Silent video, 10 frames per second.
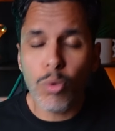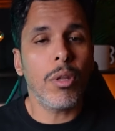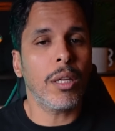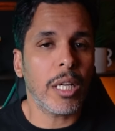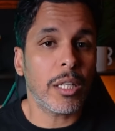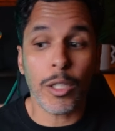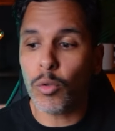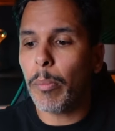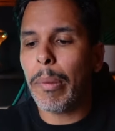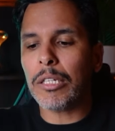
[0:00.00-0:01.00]
tout un tas de
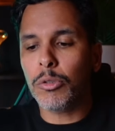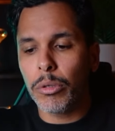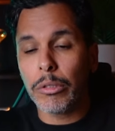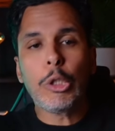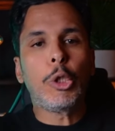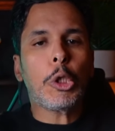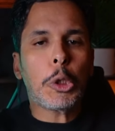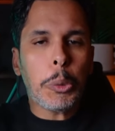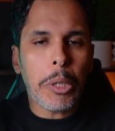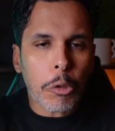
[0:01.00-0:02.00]
questions parce que je
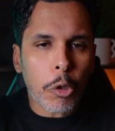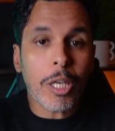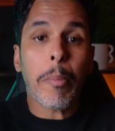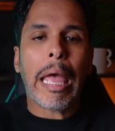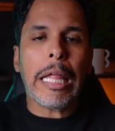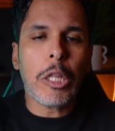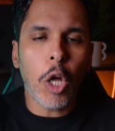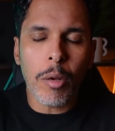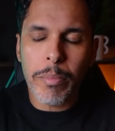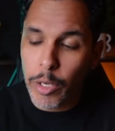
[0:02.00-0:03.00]
suis, entre guillemets,
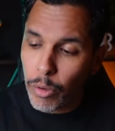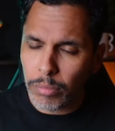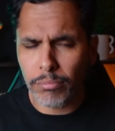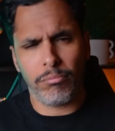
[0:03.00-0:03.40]
dans le milieu.